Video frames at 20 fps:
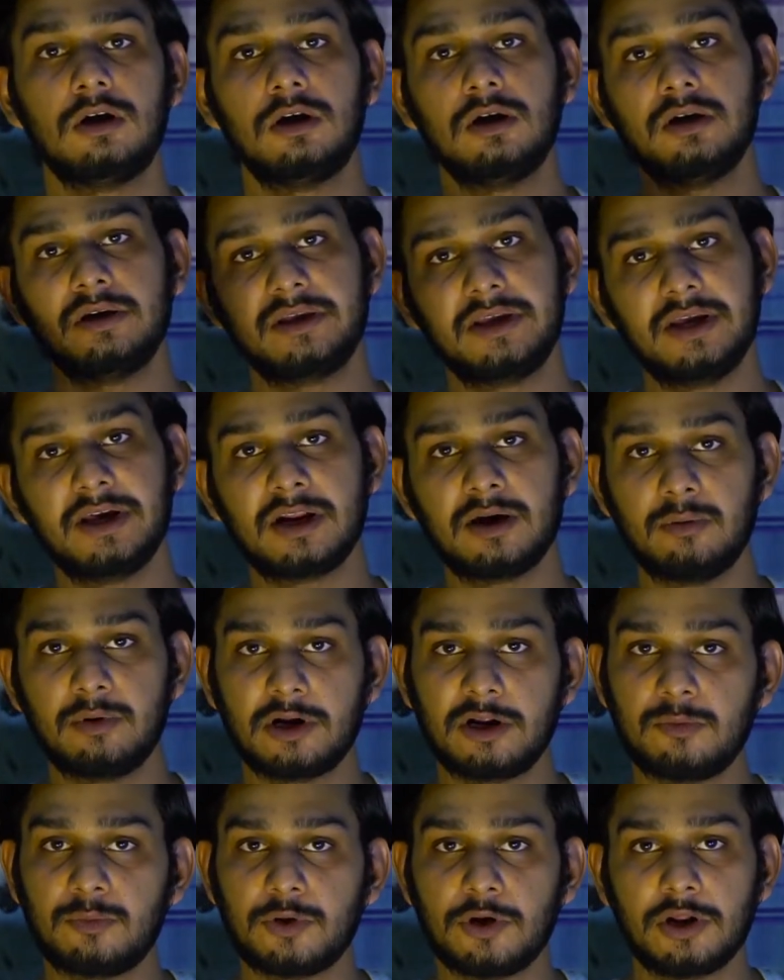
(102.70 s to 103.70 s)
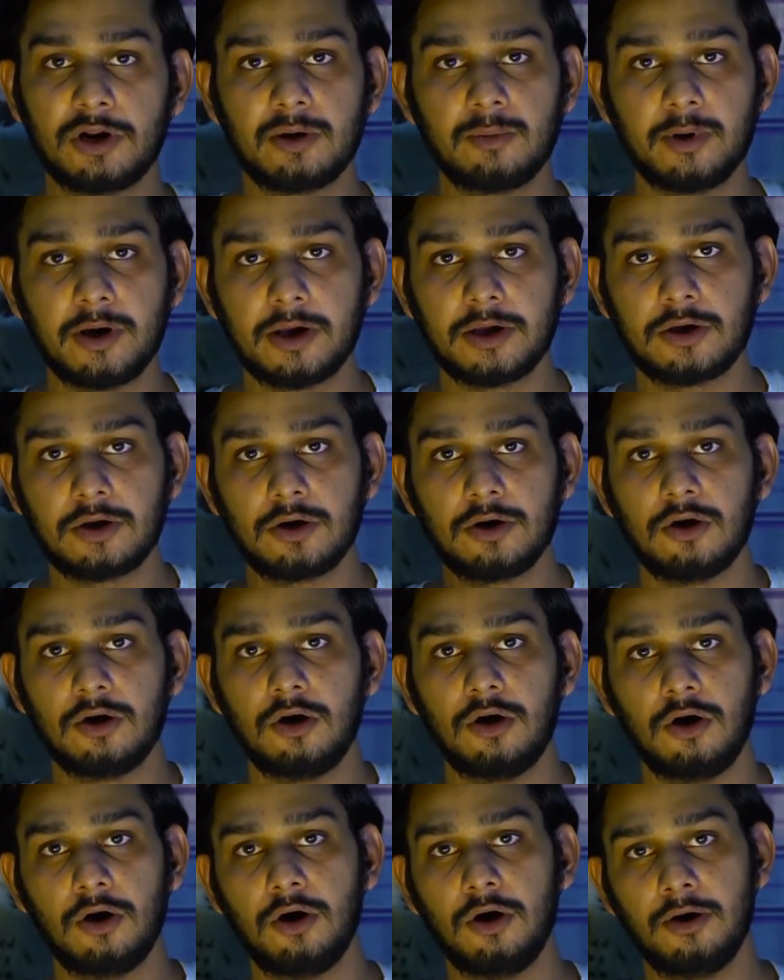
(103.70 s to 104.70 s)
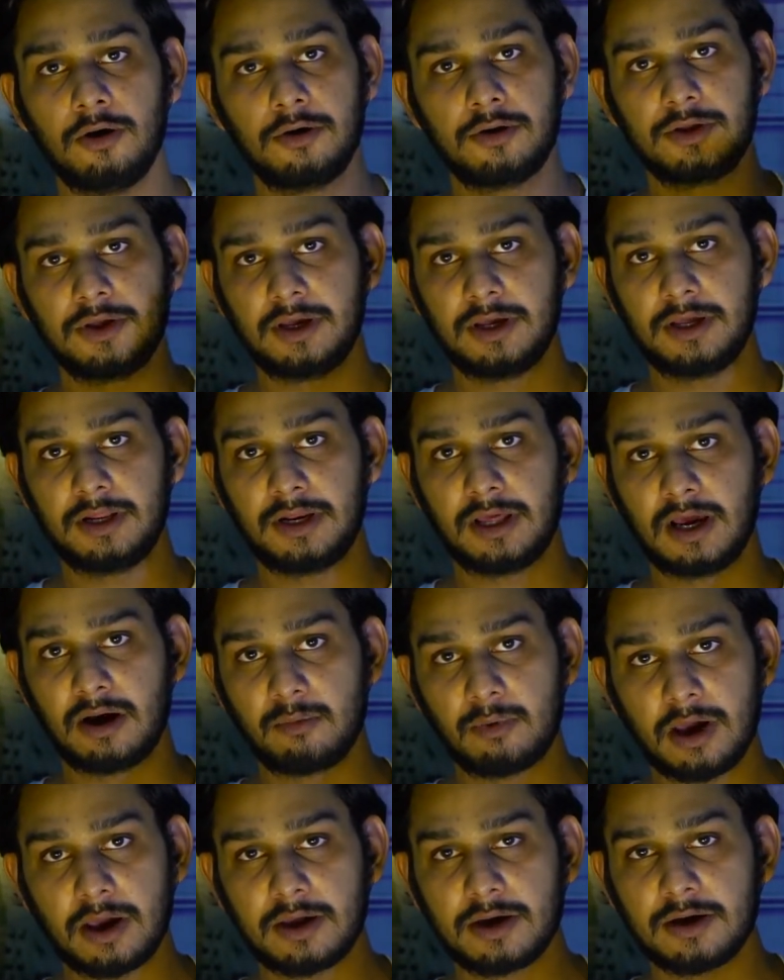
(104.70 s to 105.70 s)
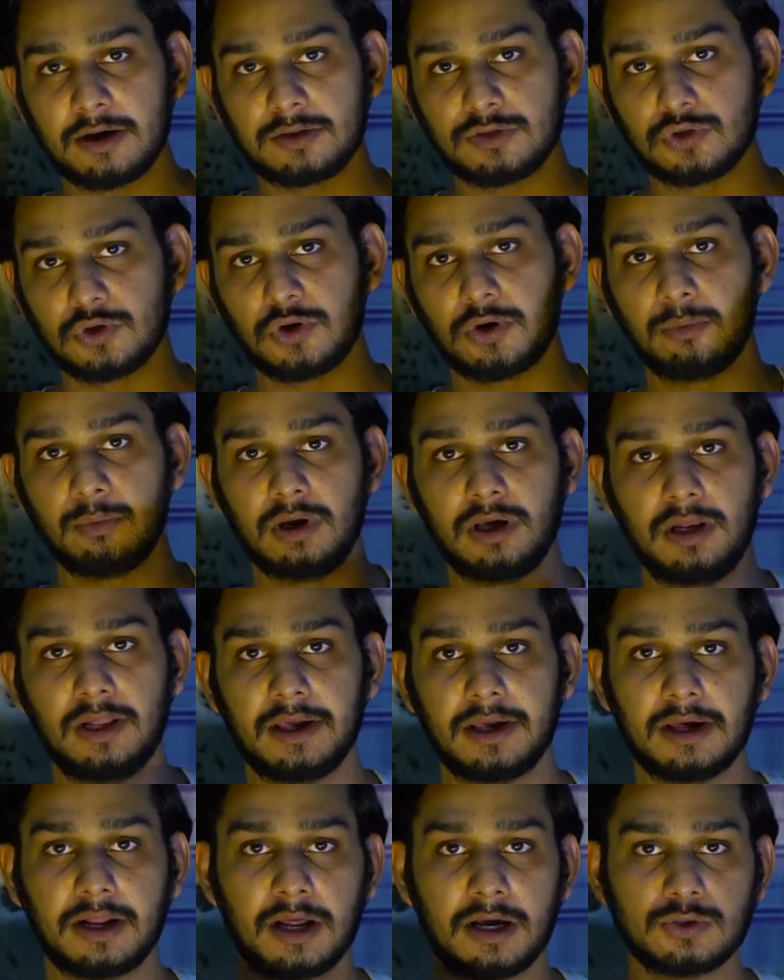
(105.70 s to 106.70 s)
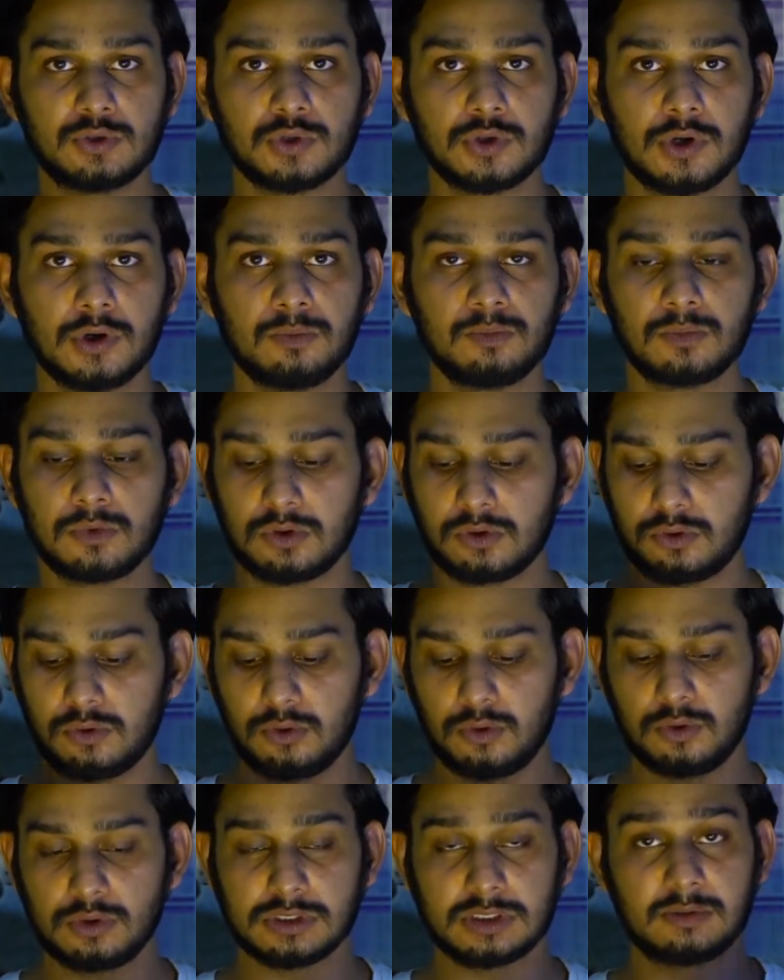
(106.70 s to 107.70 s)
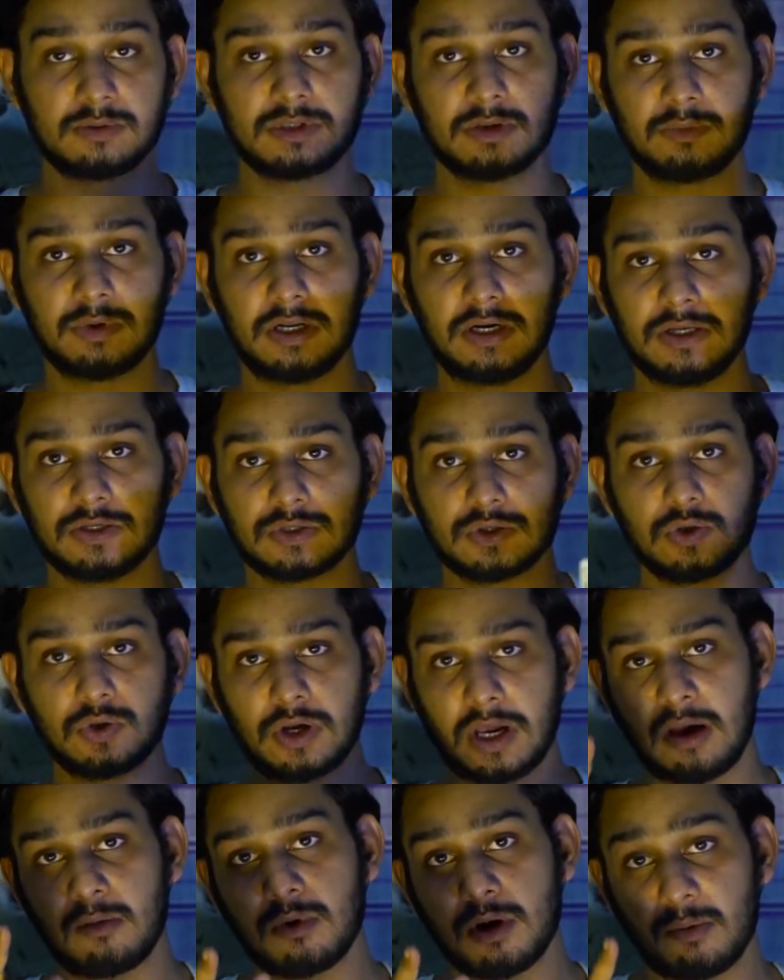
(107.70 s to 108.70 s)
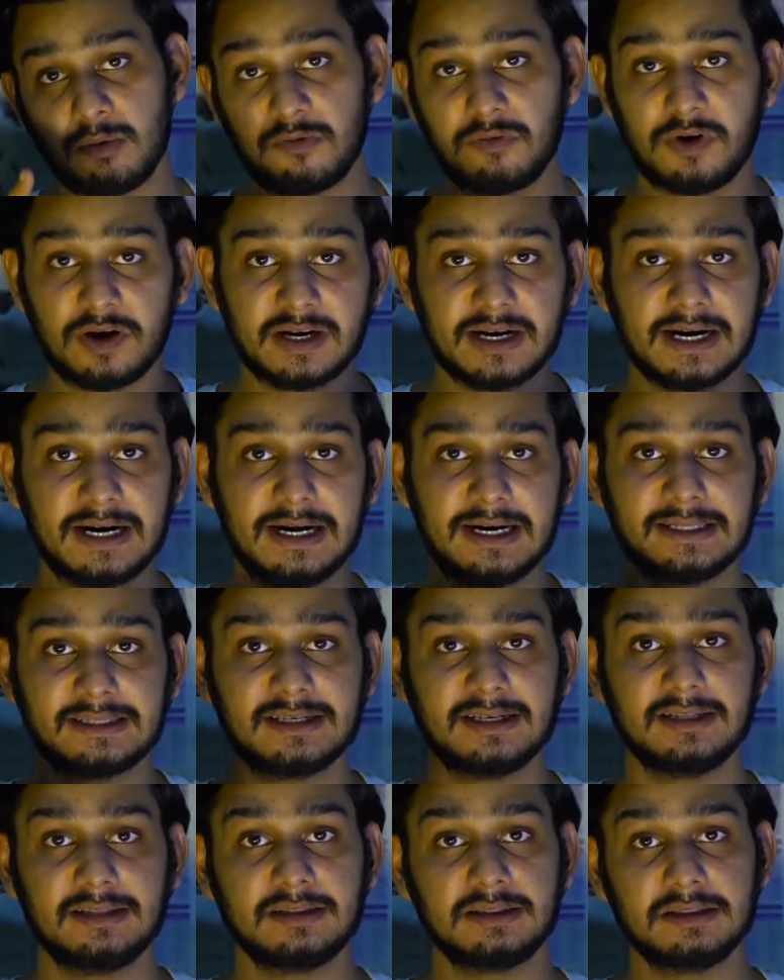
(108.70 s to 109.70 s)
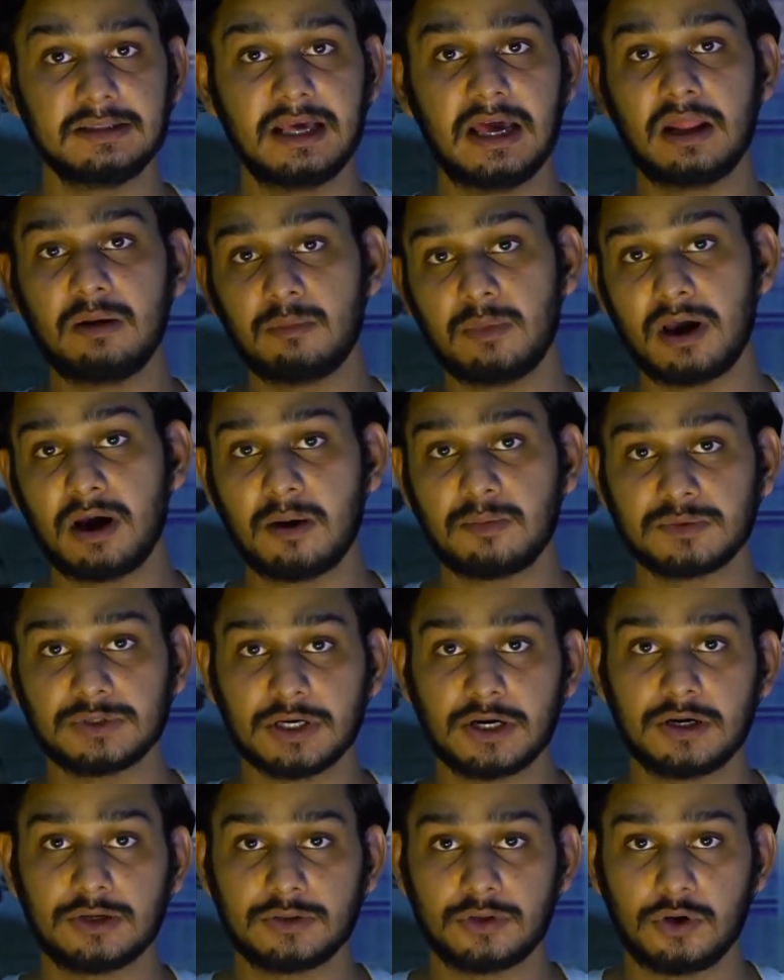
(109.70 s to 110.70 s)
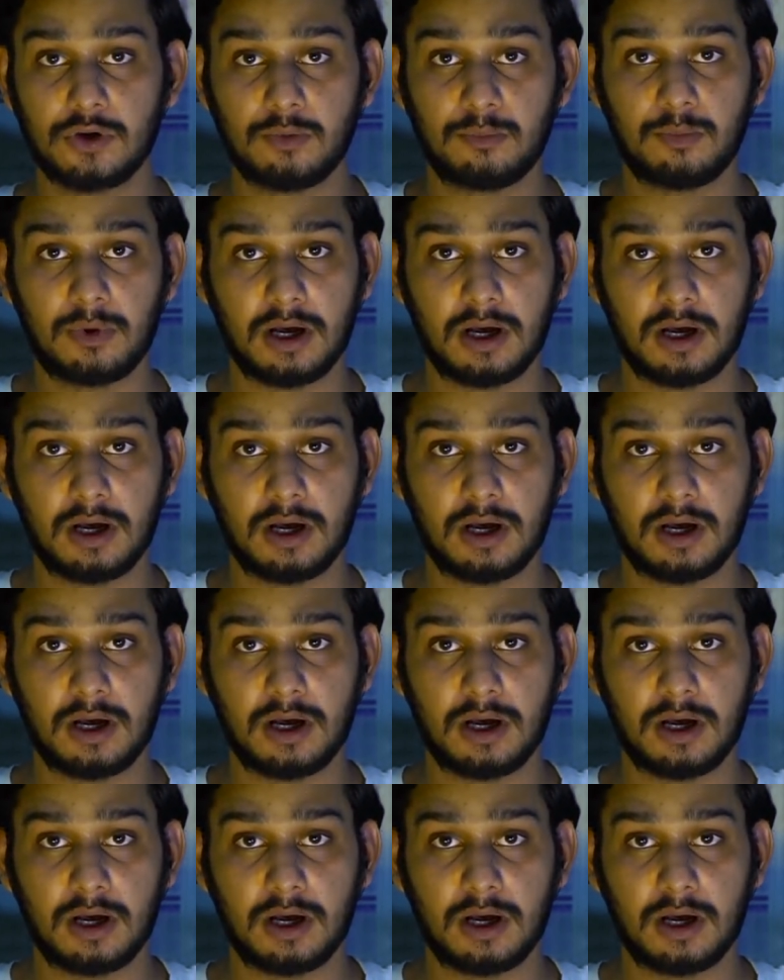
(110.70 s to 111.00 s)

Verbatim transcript: ये रहा मेरा पुराना माइक और ये नया माइक है जो कि मैं लेकर आ चुका हूँ तो सबसे पहले इसको कैमरा पे फिट कर लेते हैं देन मैं आपसे करता हूँ